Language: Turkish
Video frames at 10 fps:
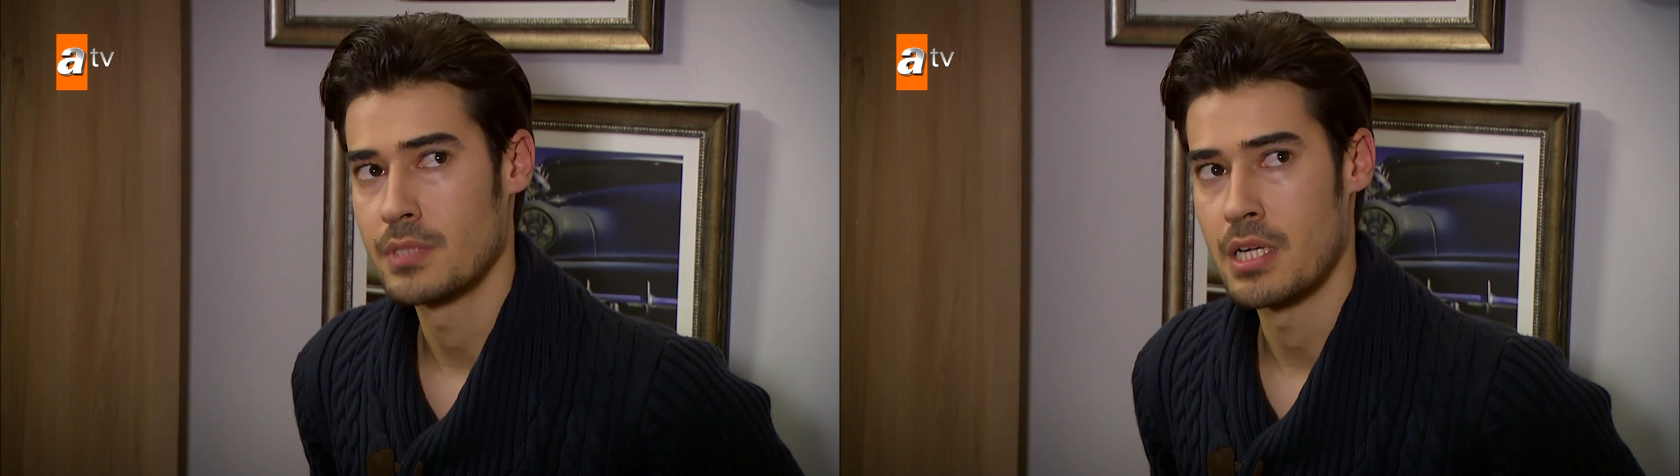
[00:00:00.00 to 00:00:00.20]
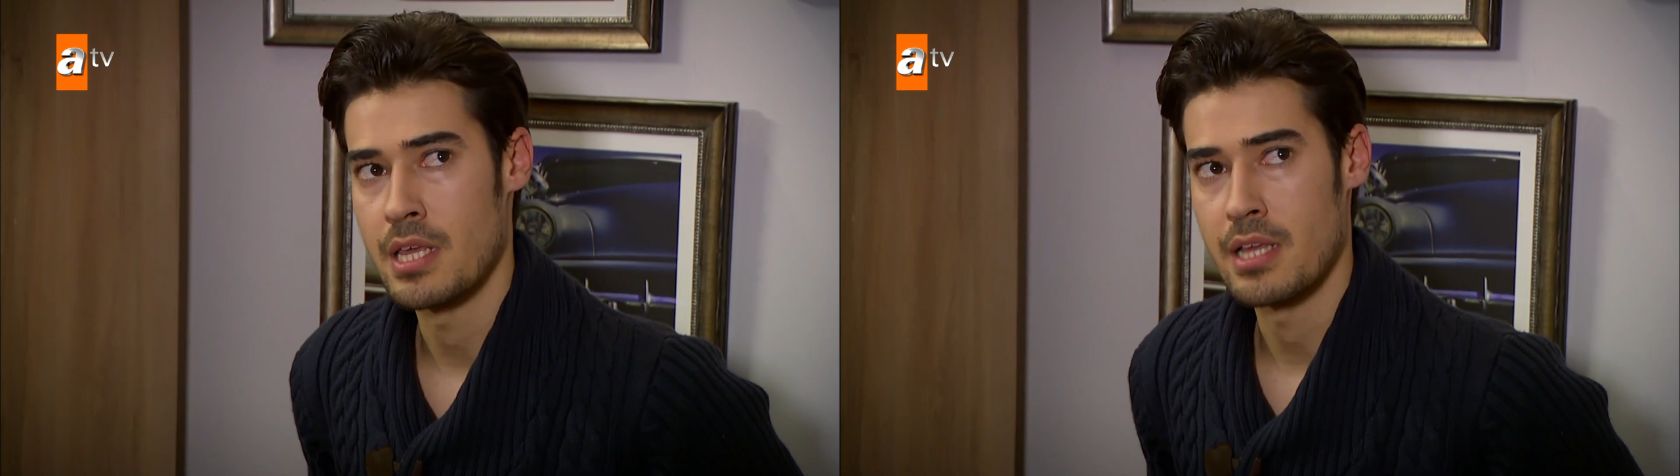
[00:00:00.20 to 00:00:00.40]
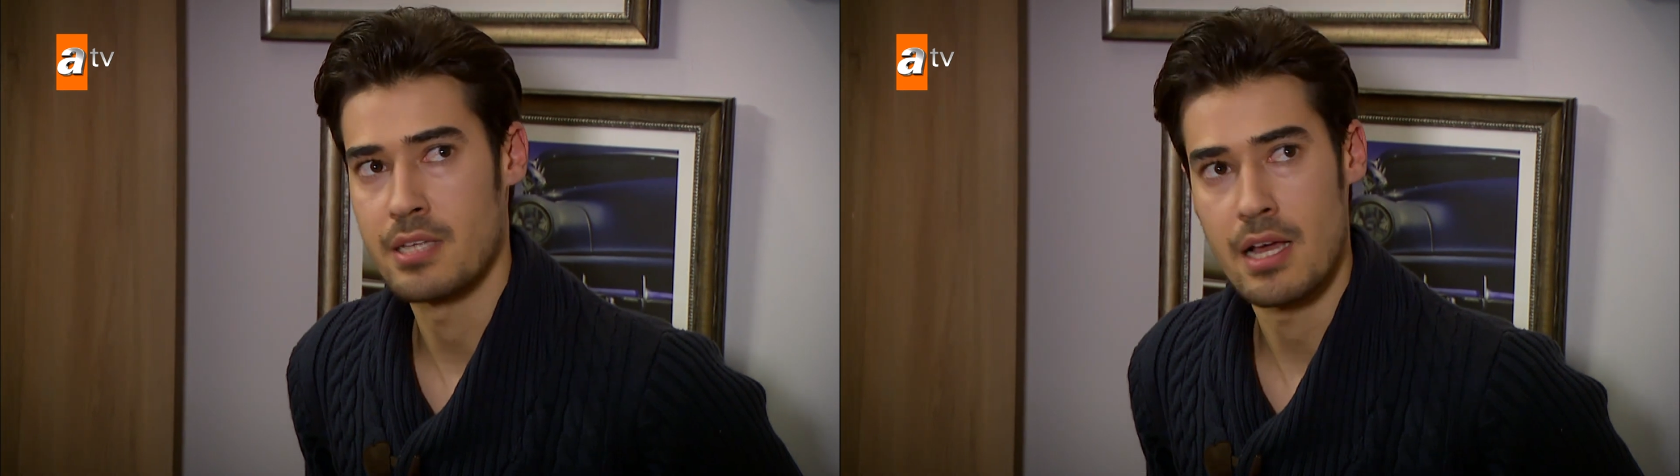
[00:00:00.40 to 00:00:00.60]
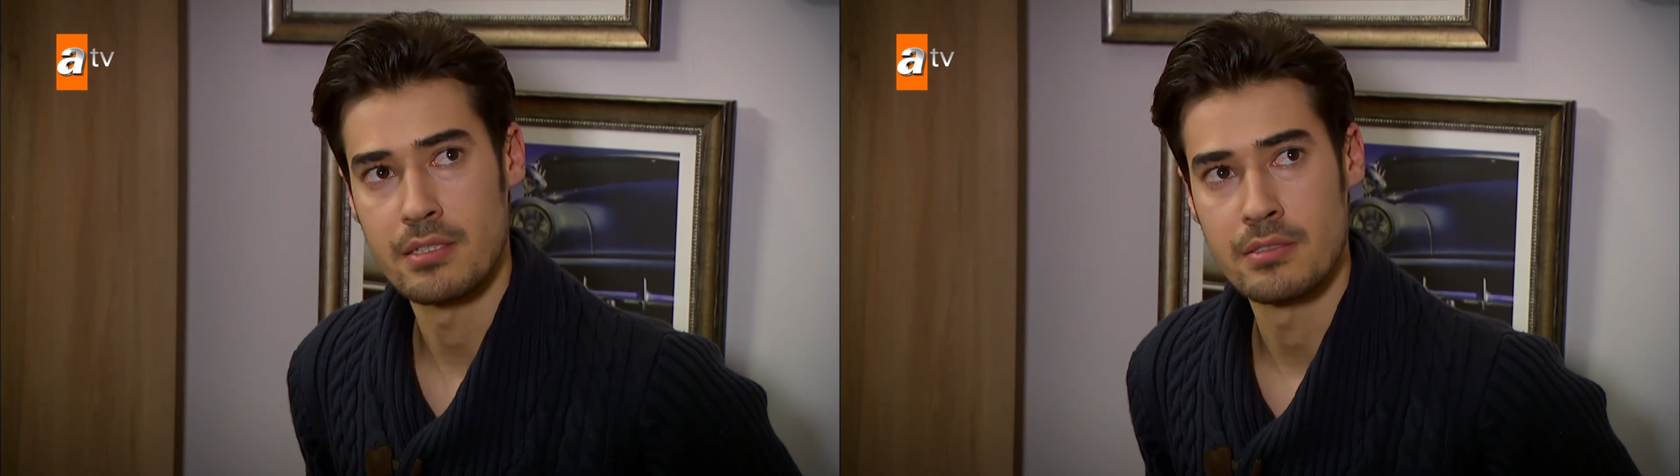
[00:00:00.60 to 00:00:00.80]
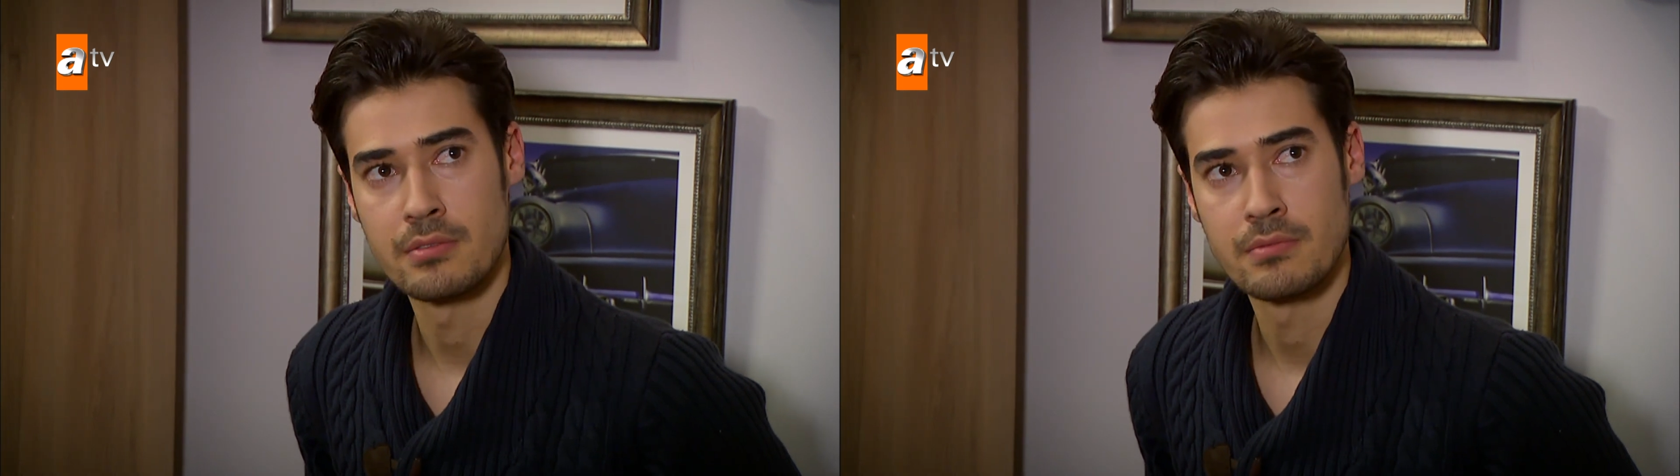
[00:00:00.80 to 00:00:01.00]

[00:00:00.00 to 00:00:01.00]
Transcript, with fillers: Anne yeter.